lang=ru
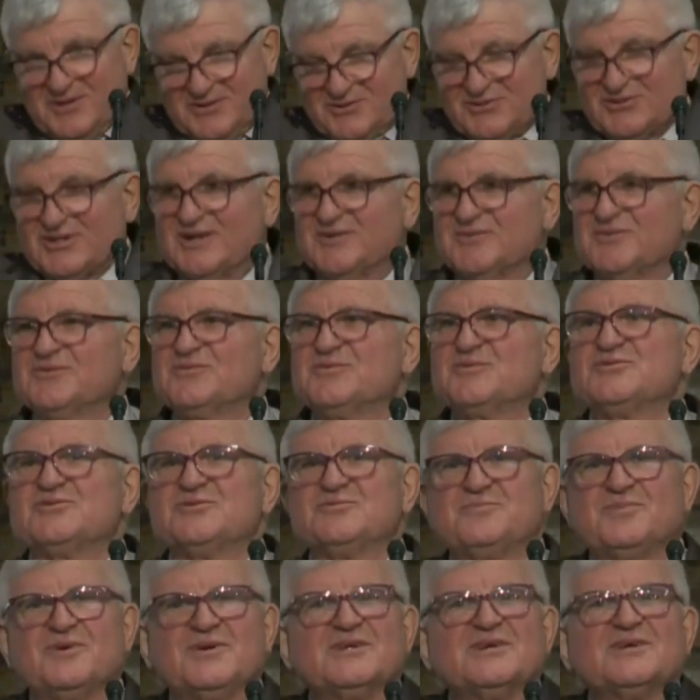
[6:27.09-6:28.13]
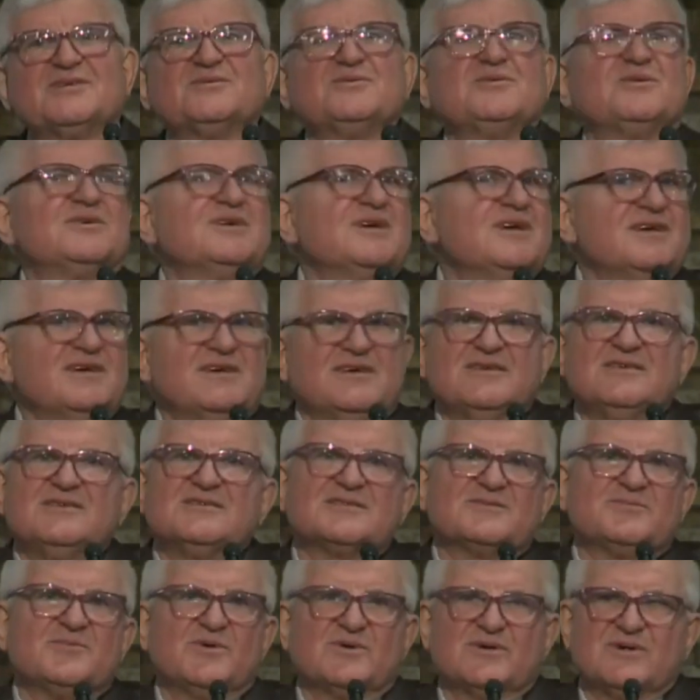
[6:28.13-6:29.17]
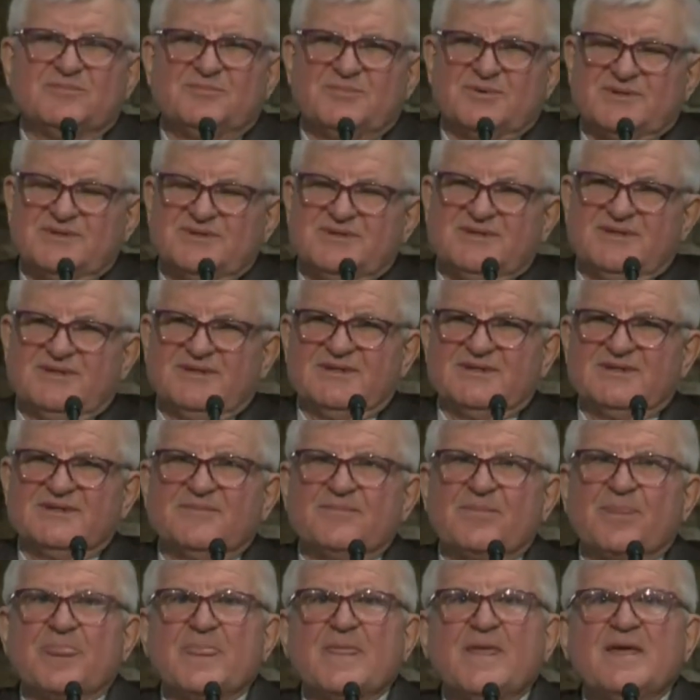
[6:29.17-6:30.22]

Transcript: большое очень полотно, и не смог определить.